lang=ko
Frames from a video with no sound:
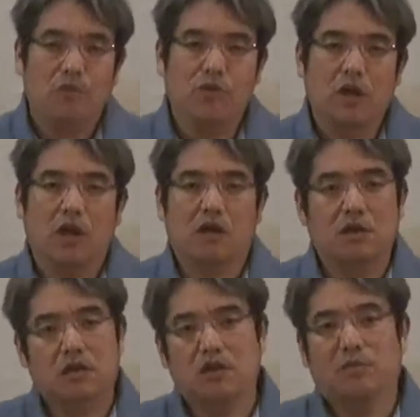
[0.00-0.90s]
우리가
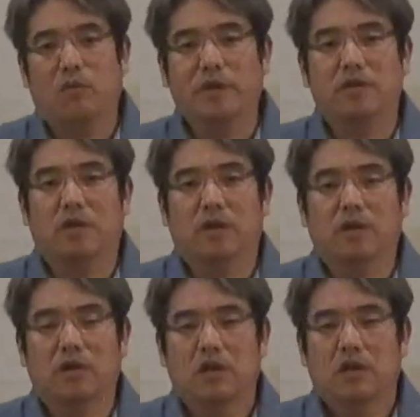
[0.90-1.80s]
그것들을
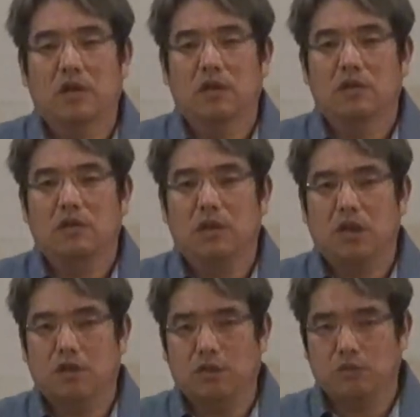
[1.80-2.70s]
보면서
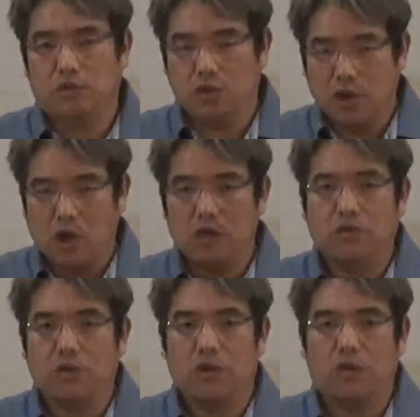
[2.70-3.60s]
이렇게 좀 조절할
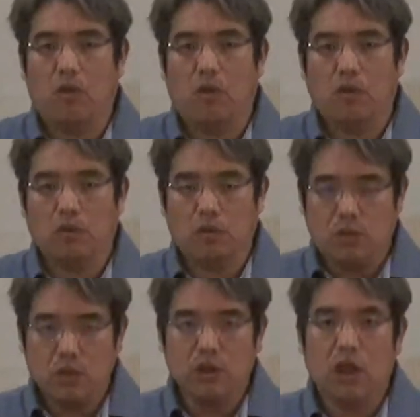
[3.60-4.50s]
수 있고 또
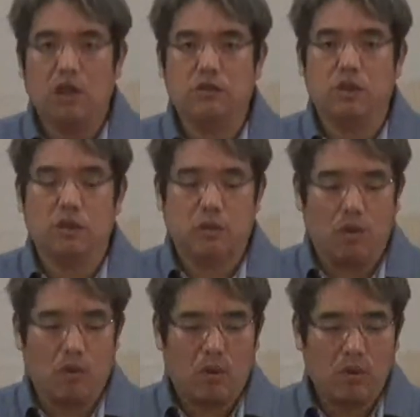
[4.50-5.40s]
통제할 수
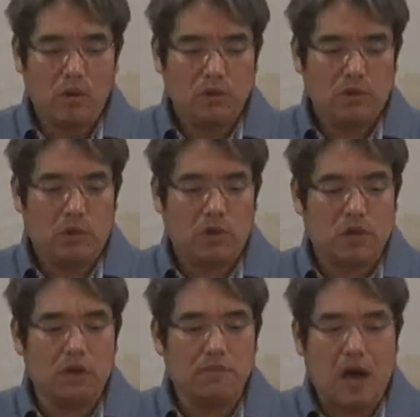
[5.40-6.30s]
있고 또
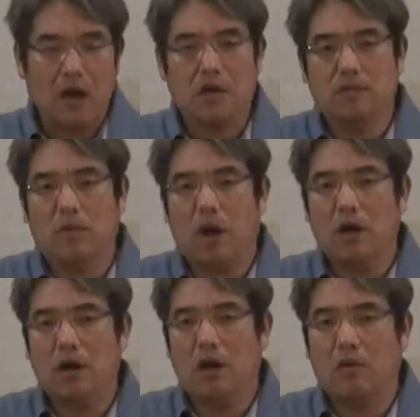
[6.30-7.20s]
그것만큼
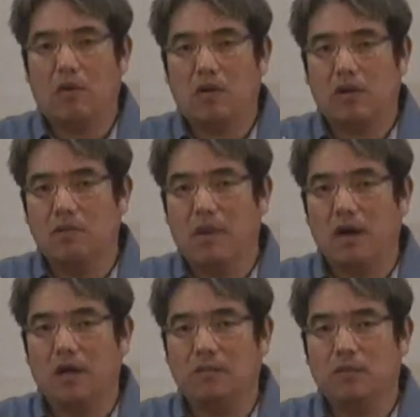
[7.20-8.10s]
화를 내고
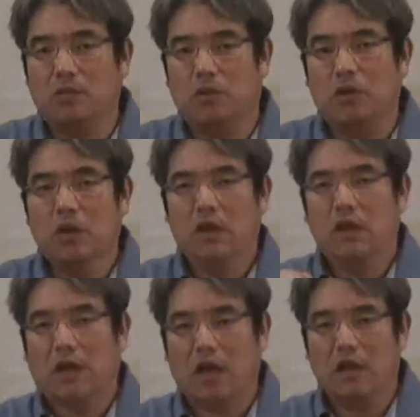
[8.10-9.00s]
그것만큼 또
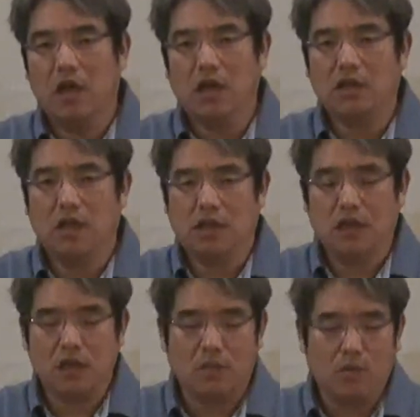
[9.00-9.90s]
다른 해결책을
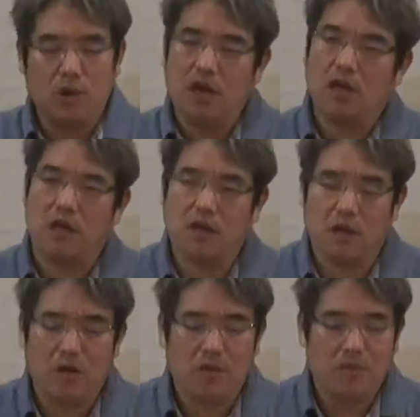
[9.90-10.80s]
찾아보고 이래야
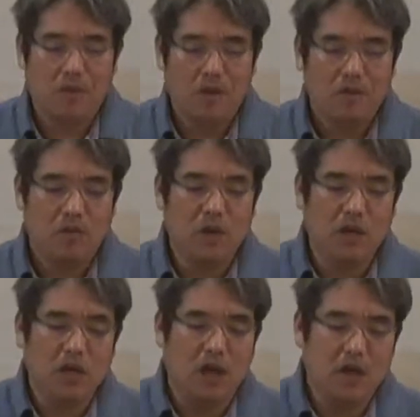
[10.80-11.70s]
되는데요. 우리
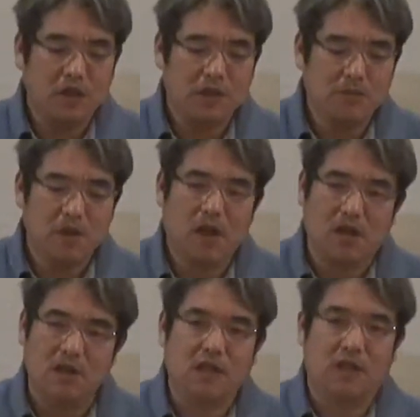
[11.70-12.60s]
인간의 심리가
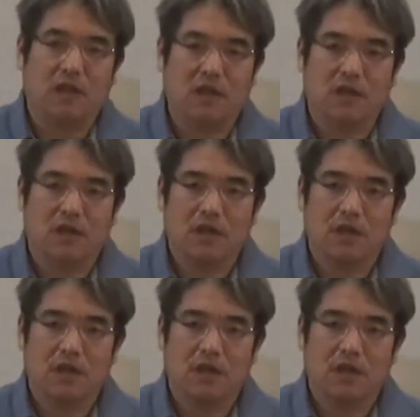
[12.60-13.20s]
그렇지 않다는 거예요.